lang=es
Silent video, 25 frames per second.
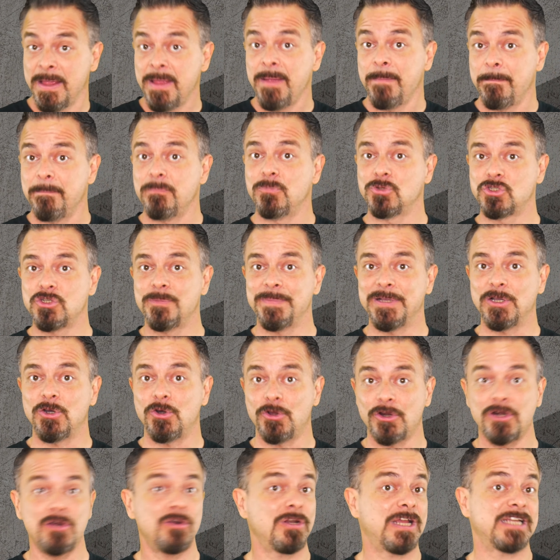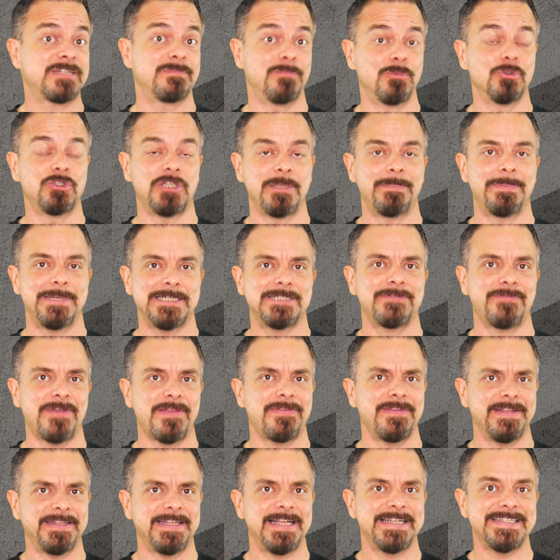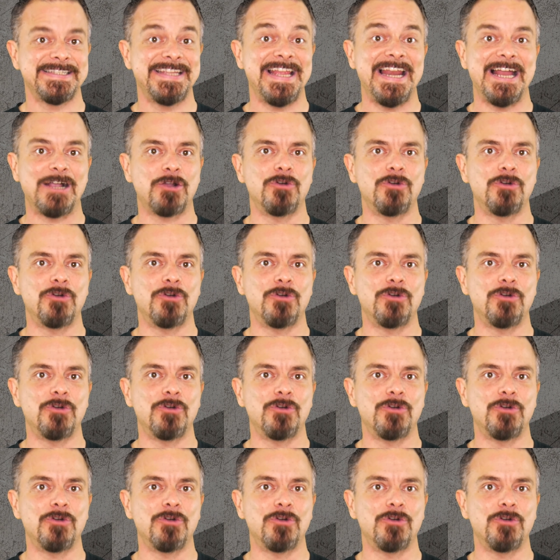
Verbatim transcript: mucho mejor las múltiples facetas de la